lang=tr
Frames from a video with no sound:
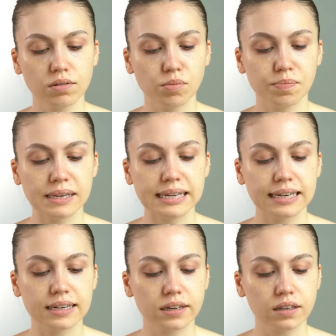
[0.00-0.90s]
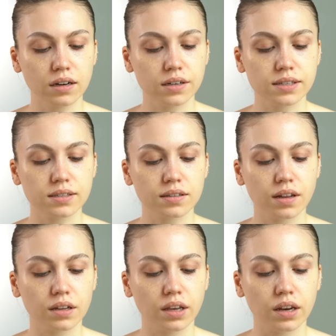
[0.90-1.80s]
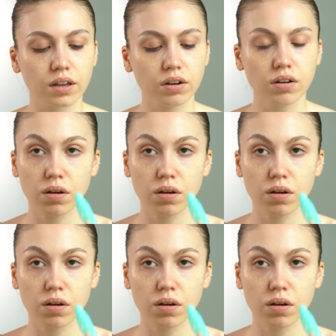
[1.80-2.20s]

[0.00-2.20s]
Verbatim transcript: Bu bilyelerin arasından geliyor.